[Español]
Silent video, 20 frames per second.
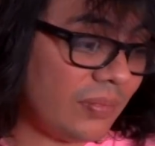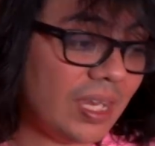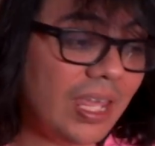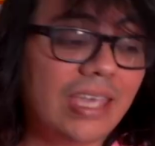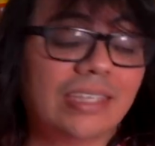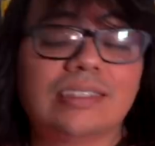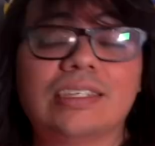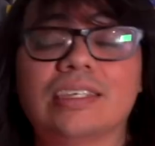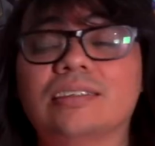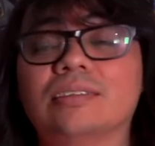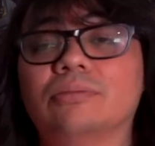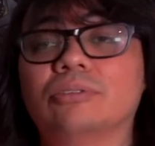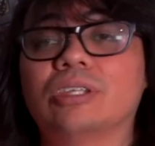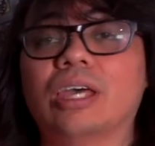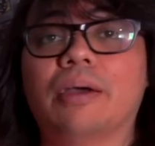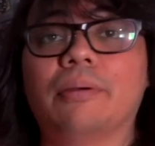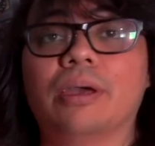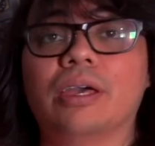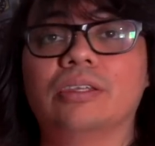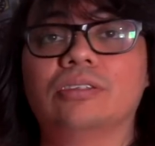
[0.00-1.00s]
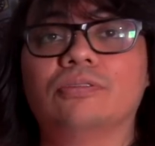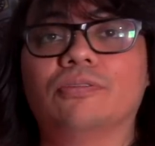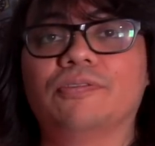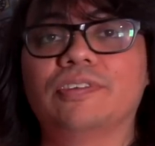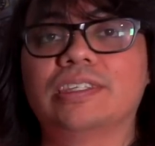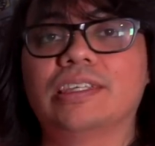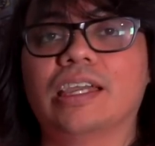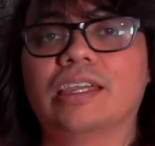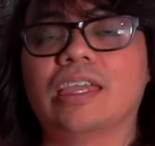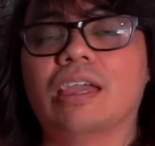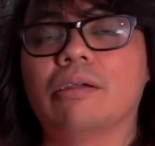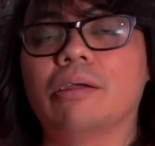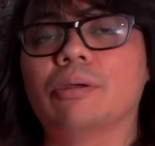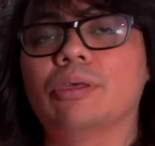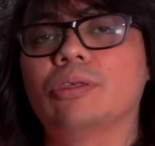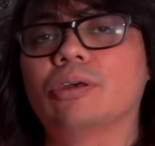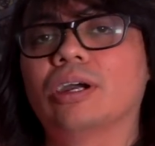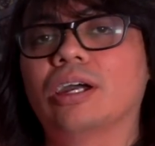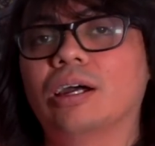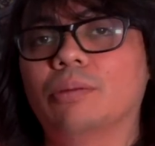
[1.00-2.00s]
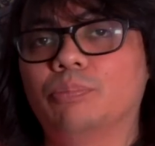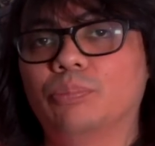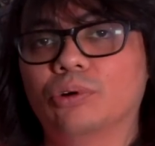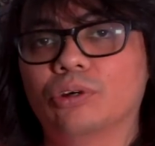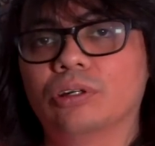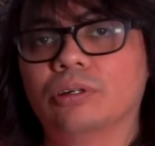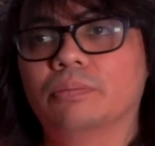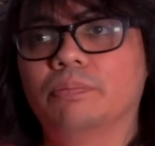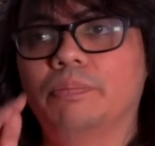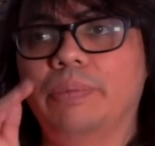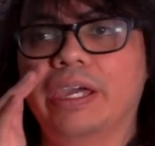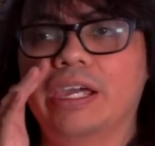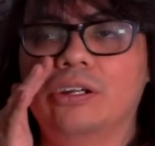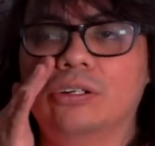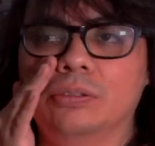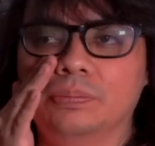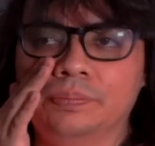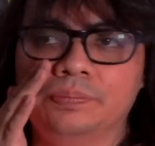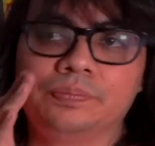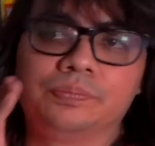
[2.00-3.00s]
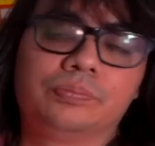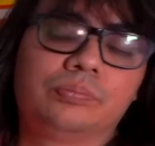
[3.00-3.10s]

Esta, o sea, edición física ya había habido en Japón, pero